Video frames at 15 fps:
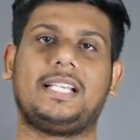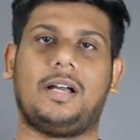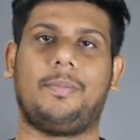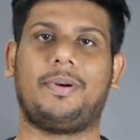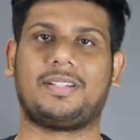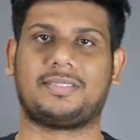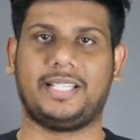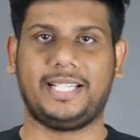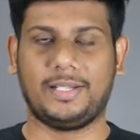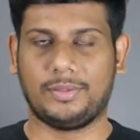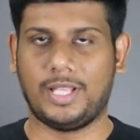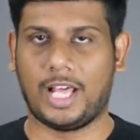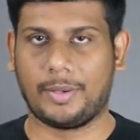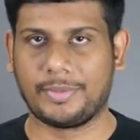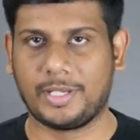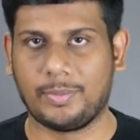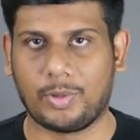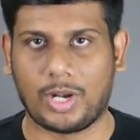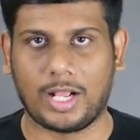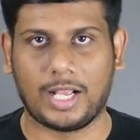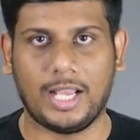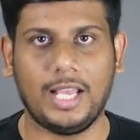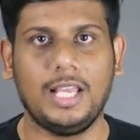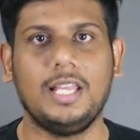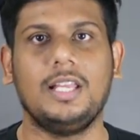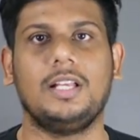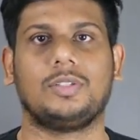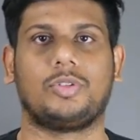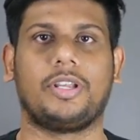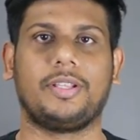காமர்ஸ் சைட்டை வந்து ஆரம்பிக்க போகிறாங்க
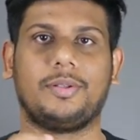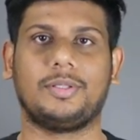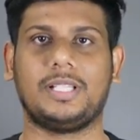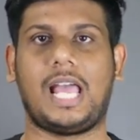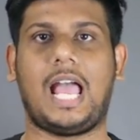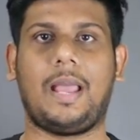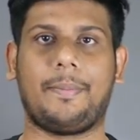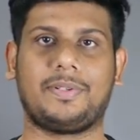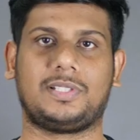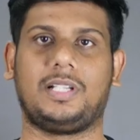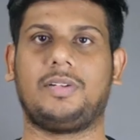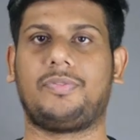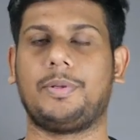ஸோ இது வந்து அமேசான்